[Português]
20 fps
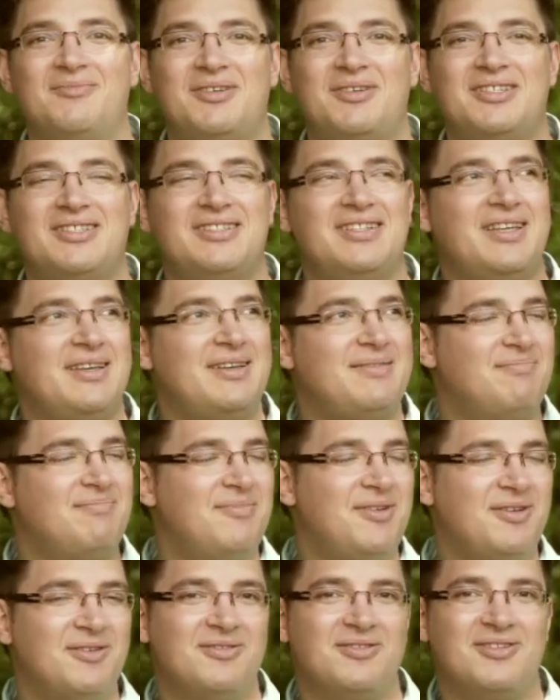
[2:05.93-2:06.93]
Eu imaginei,
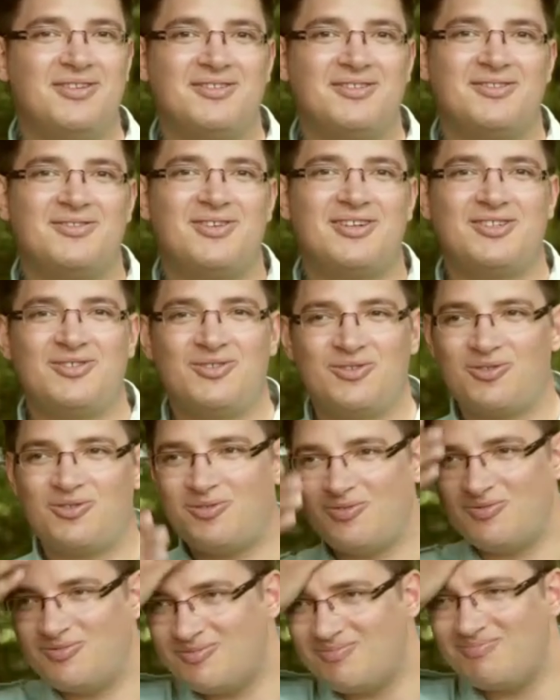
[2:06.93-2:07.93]
meu Deus, eu acho que eu
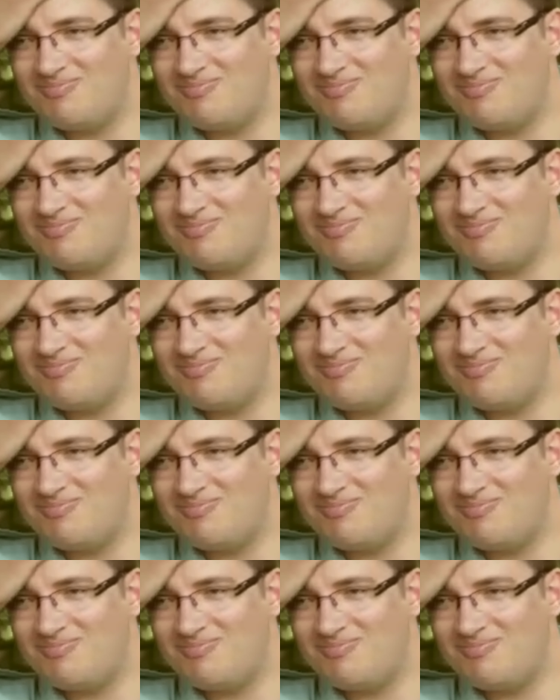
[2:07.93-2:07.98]
tô com